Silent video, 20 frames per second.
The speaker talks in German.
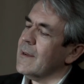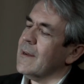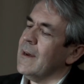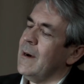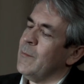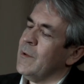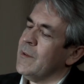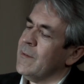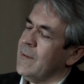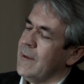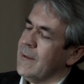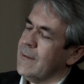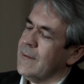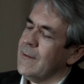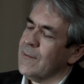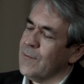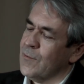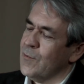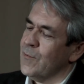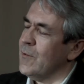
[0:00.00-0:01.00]
Kann man sich
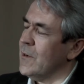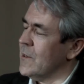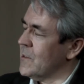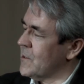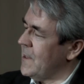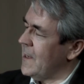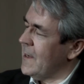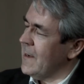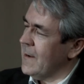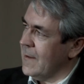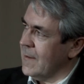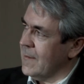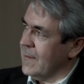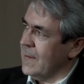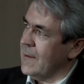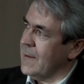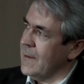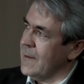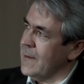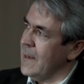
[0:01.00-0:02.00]
das so vorstellen, dass
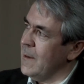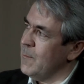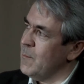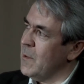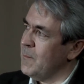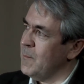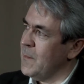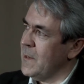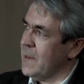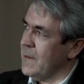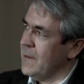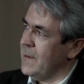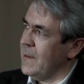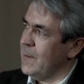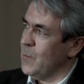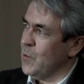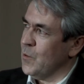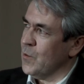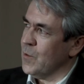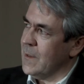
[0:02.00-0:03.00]
Sie dann immer mit
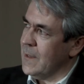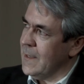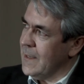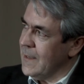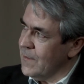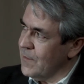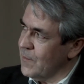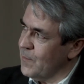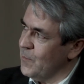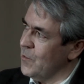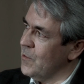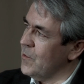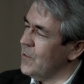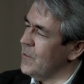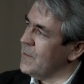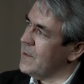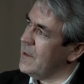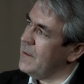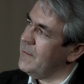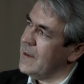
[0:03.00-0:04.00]
dem Notizbuch
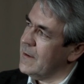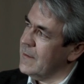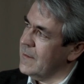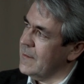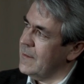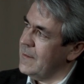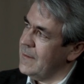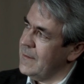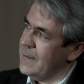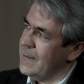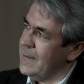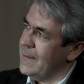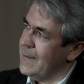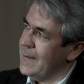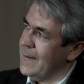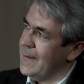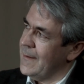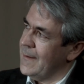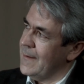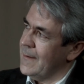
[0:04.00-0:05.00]
unterwegs sind
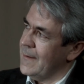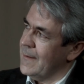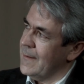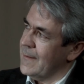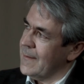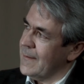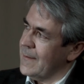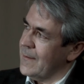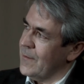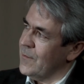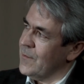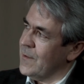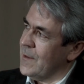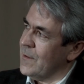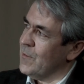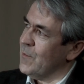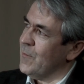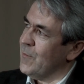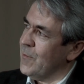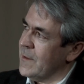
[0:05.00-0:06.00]
und
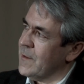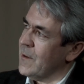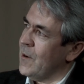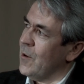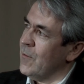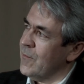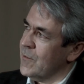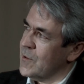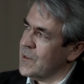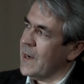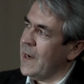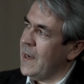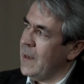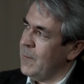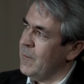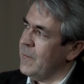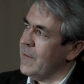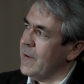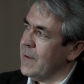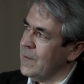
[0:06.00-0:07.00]
das sofort
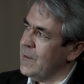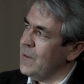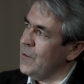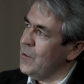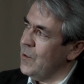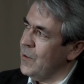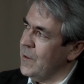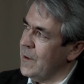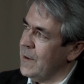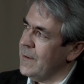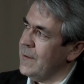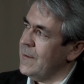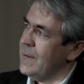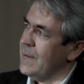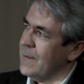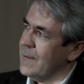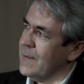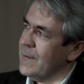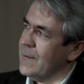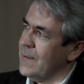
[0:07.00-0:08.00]
aufschreiben, was Sie hören?
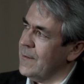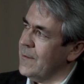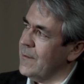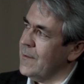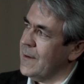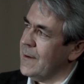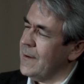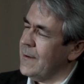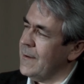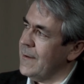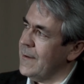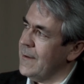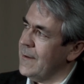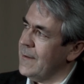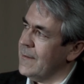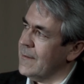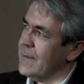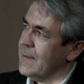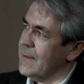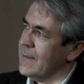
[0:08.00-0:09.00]
Oder
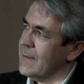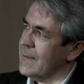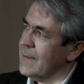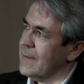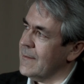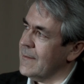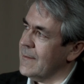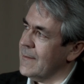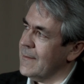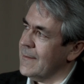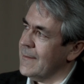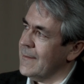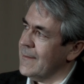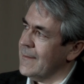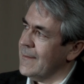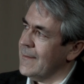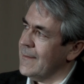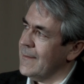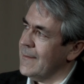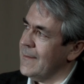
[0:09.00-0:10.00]
ist das
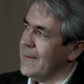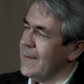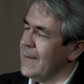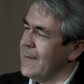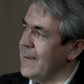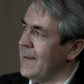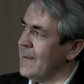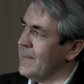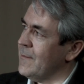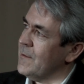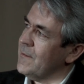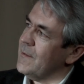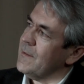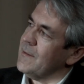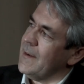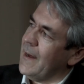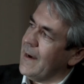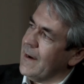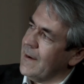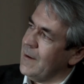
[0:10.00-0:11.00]
etwas,
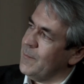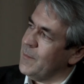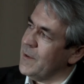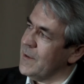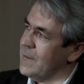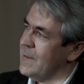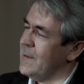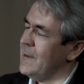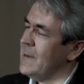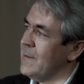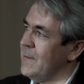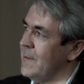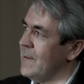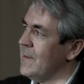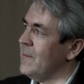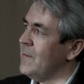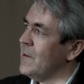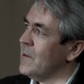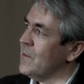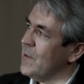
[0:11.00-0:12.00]
was nachher passiert, wenn
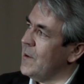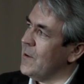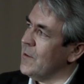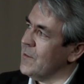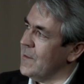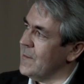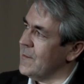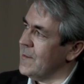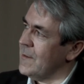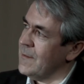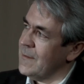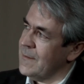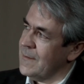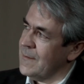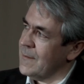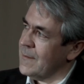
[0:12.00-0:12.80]
Sie wieder zu Hause sind?